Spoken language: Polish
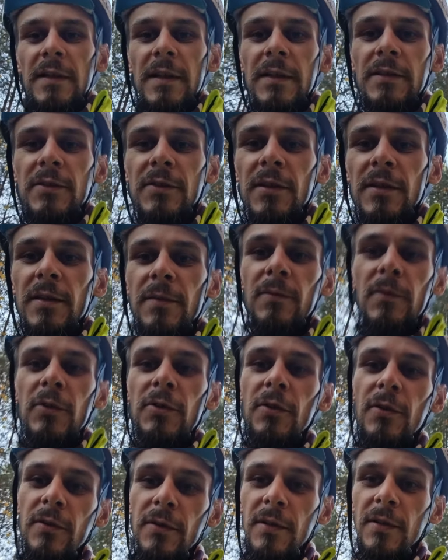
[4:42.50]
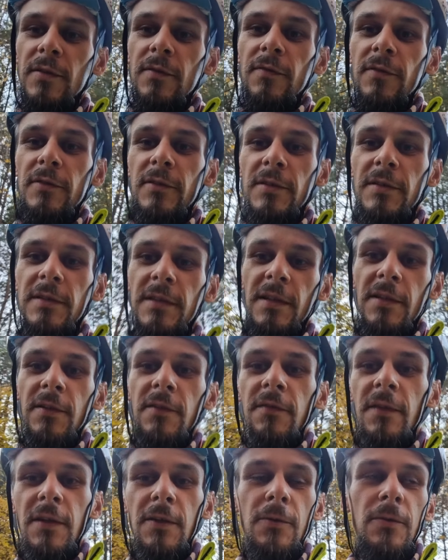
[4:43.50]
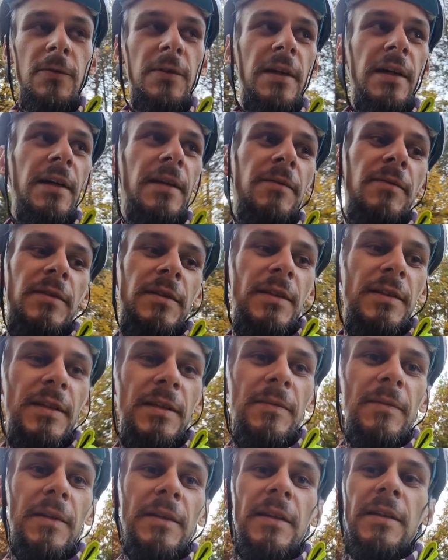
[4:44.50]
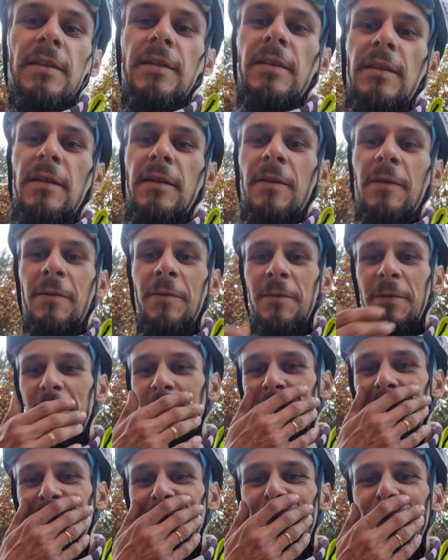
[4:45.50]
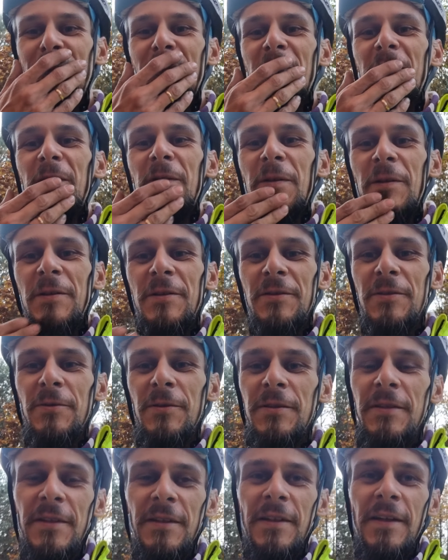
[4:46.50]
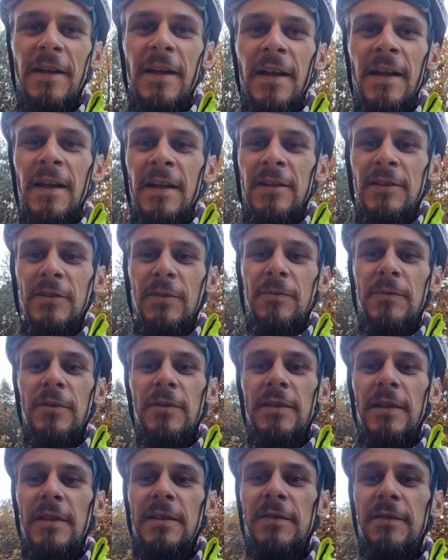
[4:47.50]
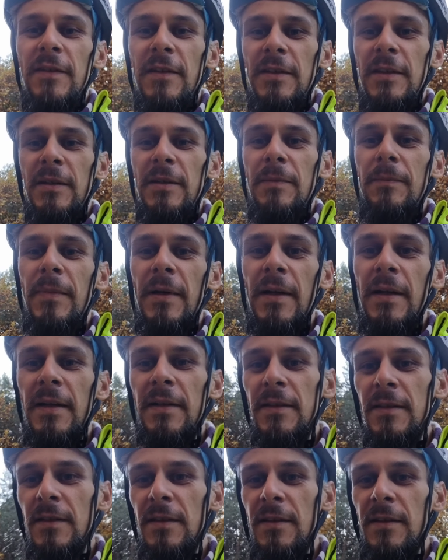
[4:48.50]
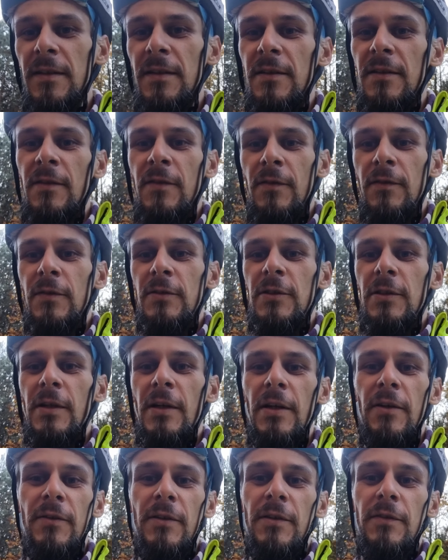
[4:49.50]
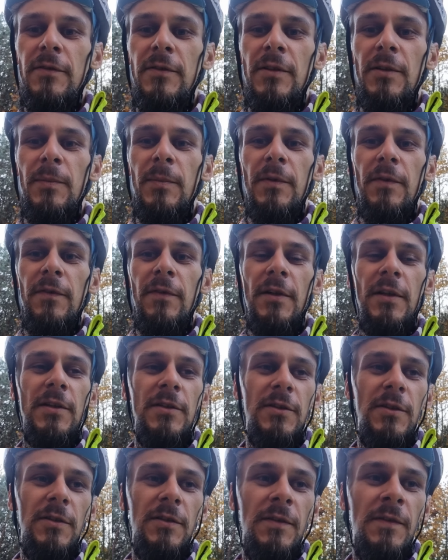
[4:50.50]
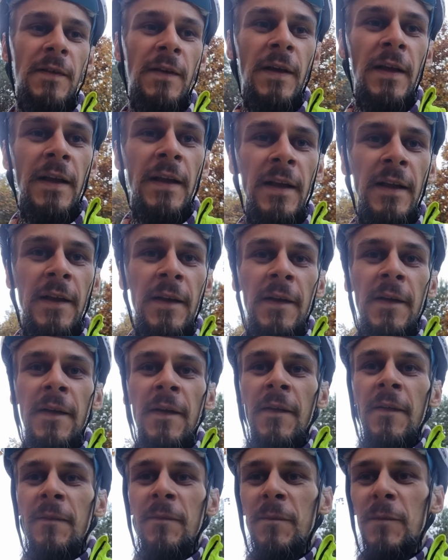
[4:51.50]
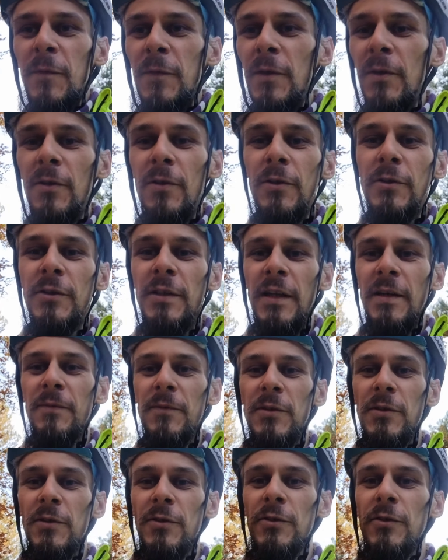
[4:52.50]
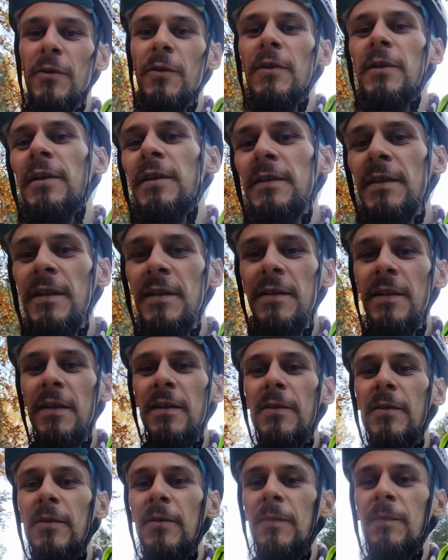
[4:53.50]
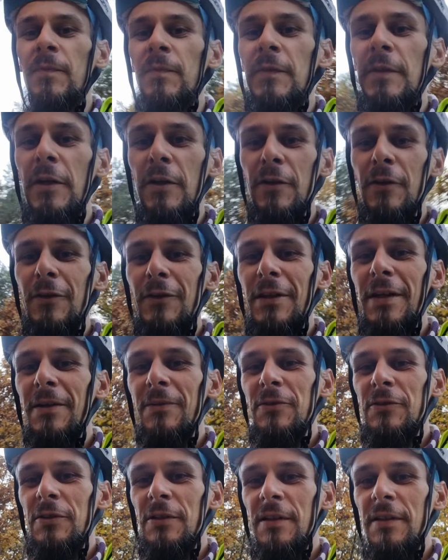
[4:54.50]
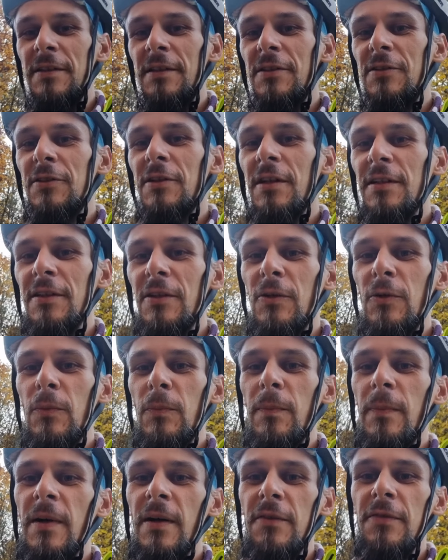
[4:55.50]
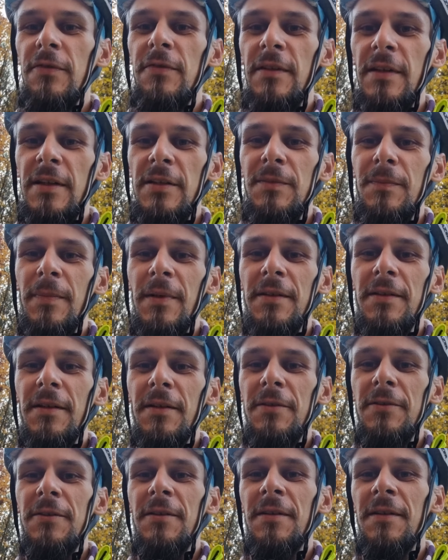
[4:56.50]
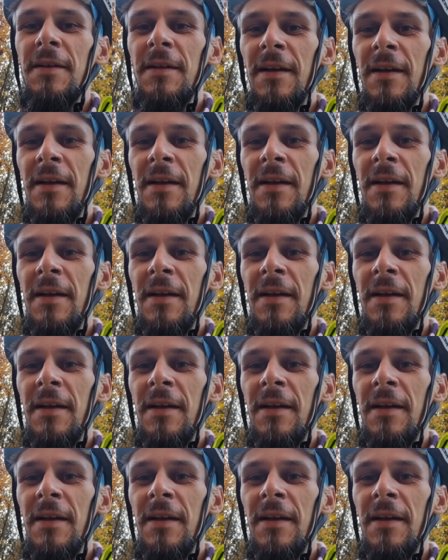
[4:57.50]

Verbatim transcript: z lat 70. XX wieku. Dałem za te manetki 150 zł. Są to tak zwane barendy i działają one w trybie friction. No, chciałem coś oryginalnego. No, się też kanału Puff Les Pedaled,